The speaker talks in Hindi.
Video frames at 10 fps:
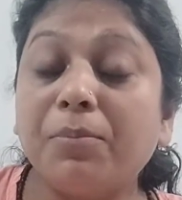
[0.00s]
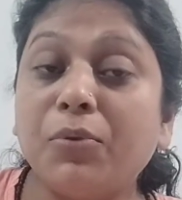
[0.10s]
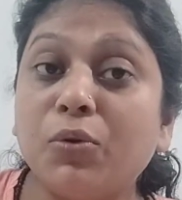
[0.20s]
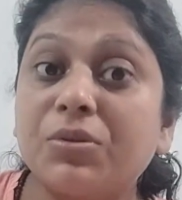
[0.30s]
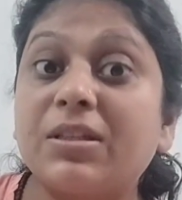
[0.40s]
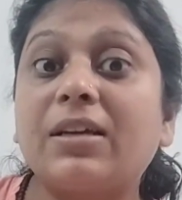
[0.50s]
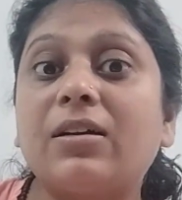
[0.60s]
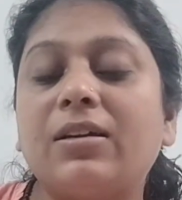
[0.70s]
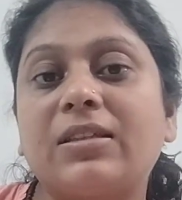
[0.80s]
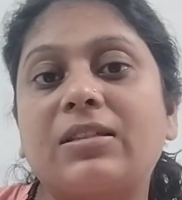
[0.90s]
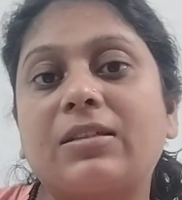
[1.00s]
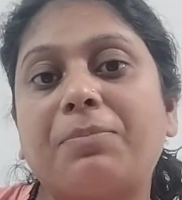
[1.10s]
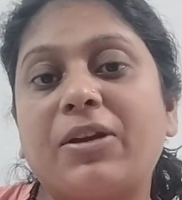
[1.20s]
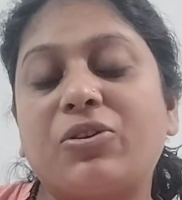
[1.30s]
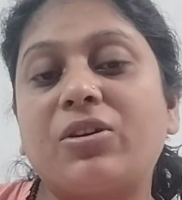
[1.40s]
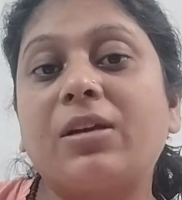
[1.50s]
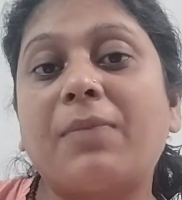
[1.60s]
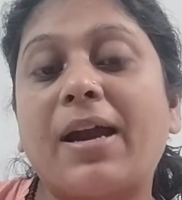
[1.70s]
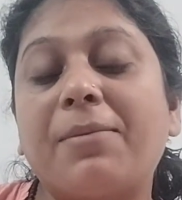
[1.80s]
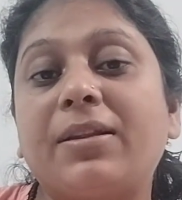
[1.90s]
म्यूज़िक इस पेशेंट के
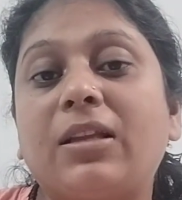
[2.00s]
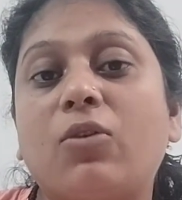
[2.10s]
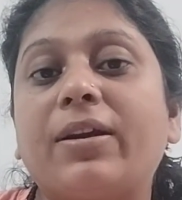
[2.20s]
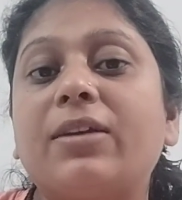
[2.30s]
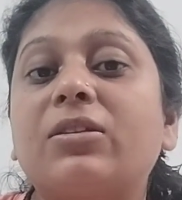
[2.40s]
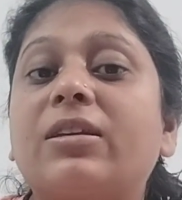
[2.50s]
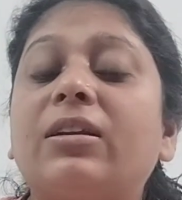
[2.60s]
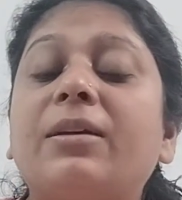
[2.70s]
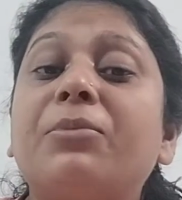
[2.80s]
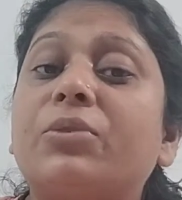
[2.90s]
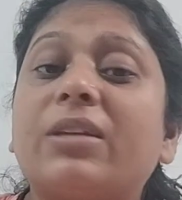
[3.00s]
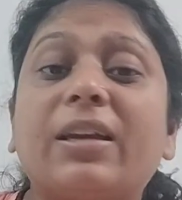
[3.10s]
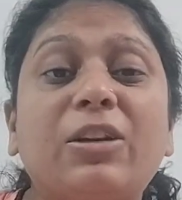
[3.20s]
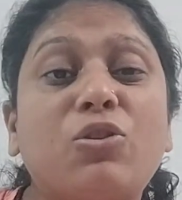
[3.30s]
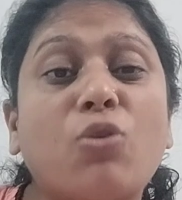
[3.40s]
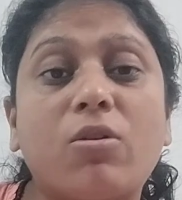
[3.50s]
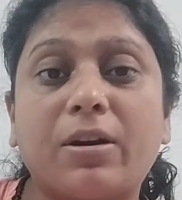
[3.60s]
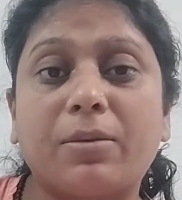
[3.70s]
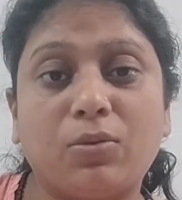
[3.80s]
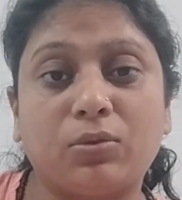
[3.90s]
माइंड में दिया हुआ है कि इसके लिए म्यूज़िक
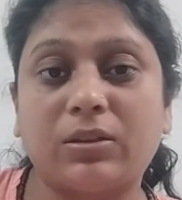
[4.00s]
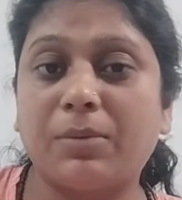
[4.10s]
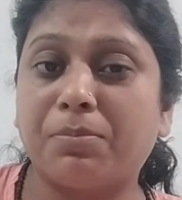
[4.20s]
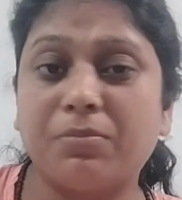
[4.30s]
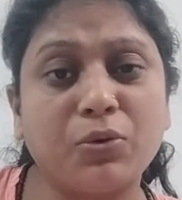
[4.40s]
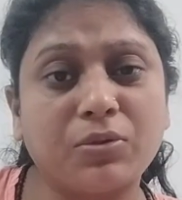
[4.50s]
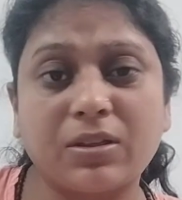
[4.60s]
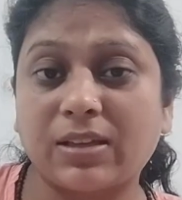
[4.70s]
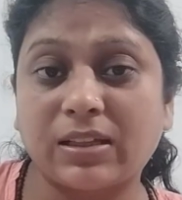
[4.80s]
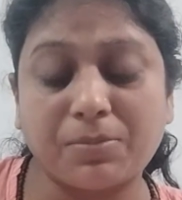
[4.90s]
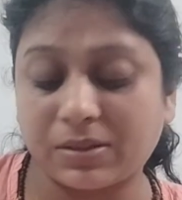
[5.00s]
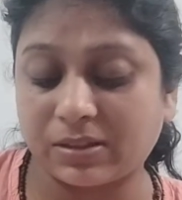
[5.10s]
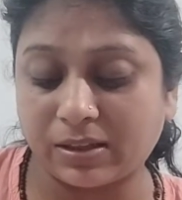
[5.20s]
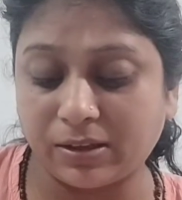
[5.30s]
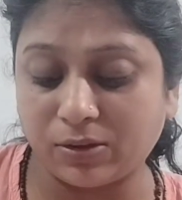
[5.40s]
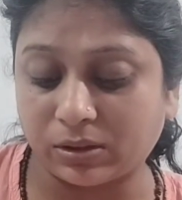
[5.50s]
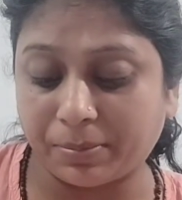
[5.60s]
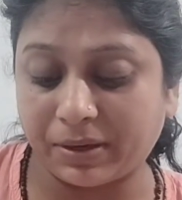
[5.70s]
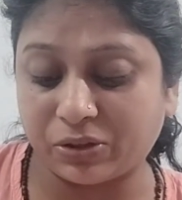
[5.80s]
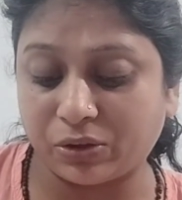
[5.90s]
इंटॉलरेबल होता है म्यूज़िक ज़्यादा पसंद नहीं होता
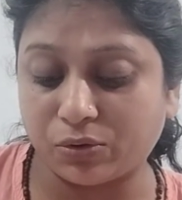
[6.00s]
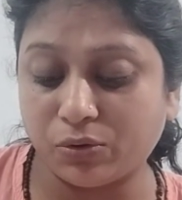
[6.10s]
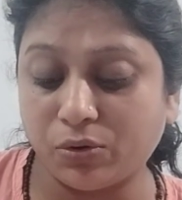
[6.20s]
पेशेंट को